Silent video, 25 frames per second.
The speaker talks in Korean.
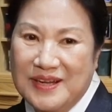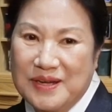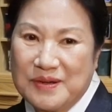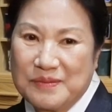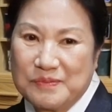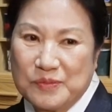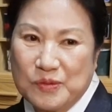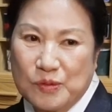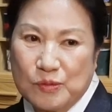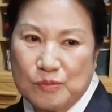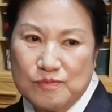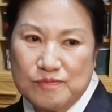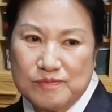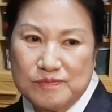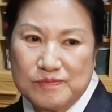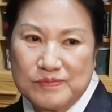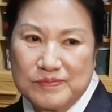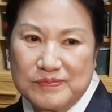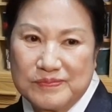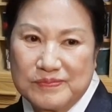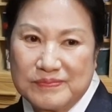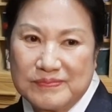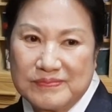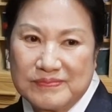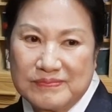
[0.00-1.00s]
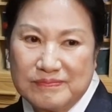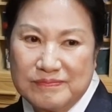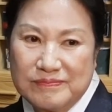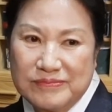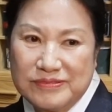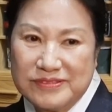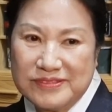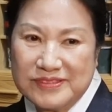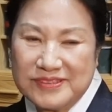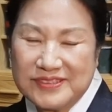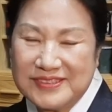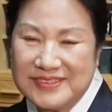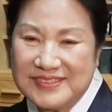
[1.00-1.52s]
뭐
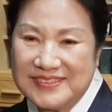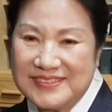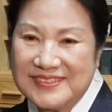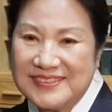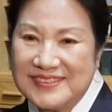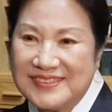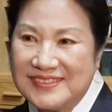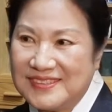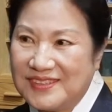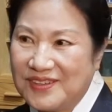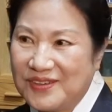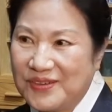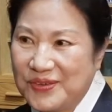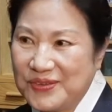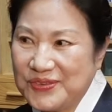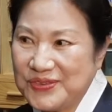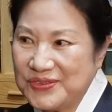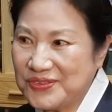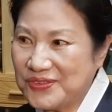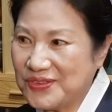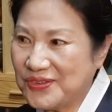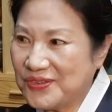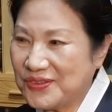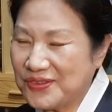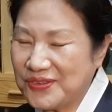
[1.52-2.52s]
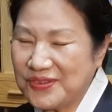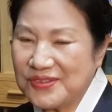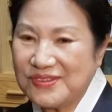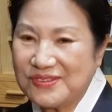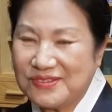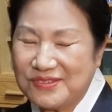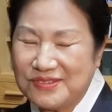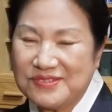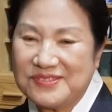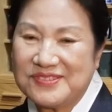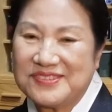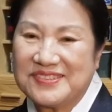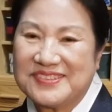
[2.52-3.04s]
풀을 어떤
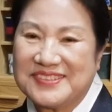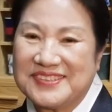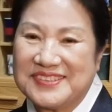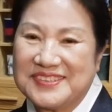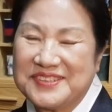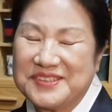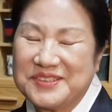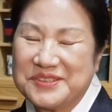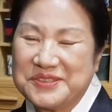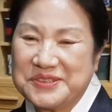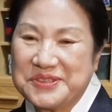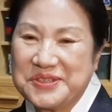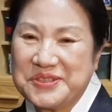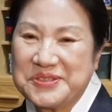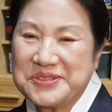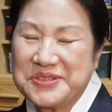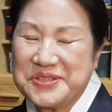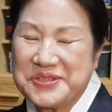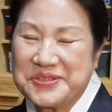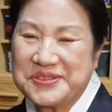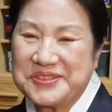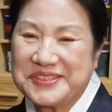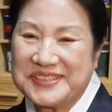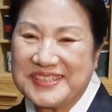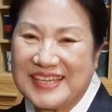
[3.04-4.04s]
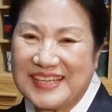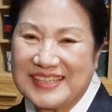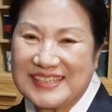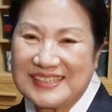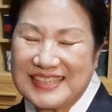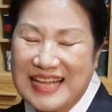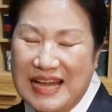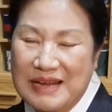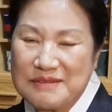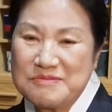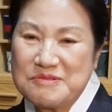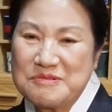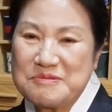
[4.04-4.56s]
것도 뜯어서 그냥
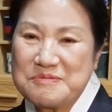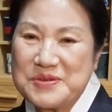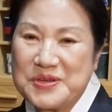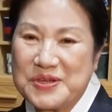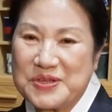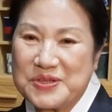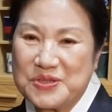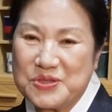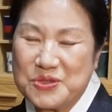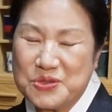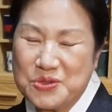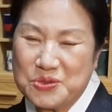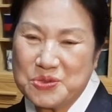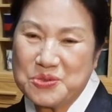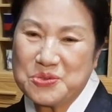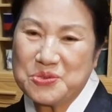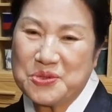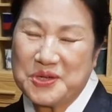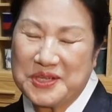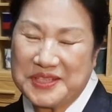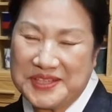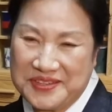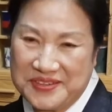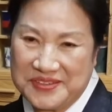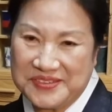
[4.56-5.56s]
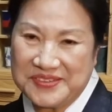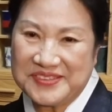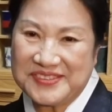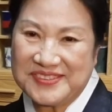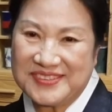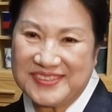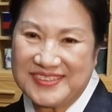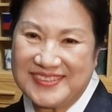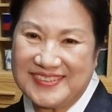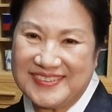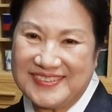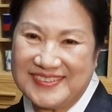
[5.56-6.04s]
담으면 효소가 되거든요.